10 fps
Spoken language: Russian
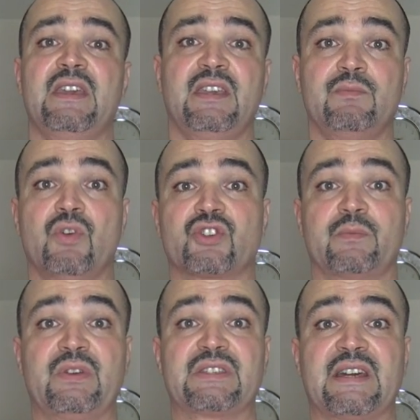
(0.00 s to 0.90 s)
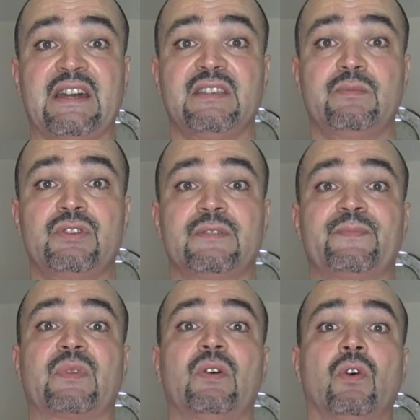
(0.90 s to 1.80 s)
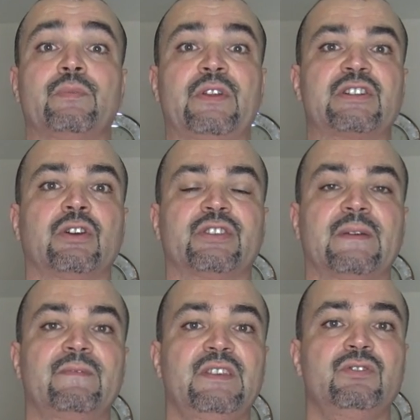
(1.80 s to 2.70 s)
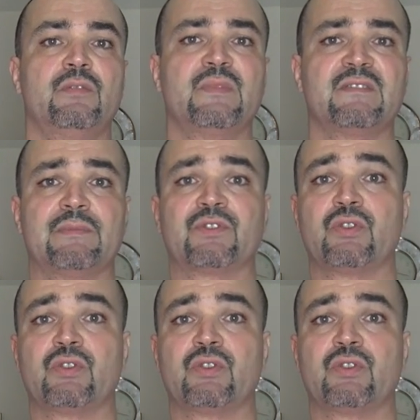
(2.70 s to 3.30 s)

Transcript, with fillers: И может быть как-нибудь он пришлет нам видео, мы вам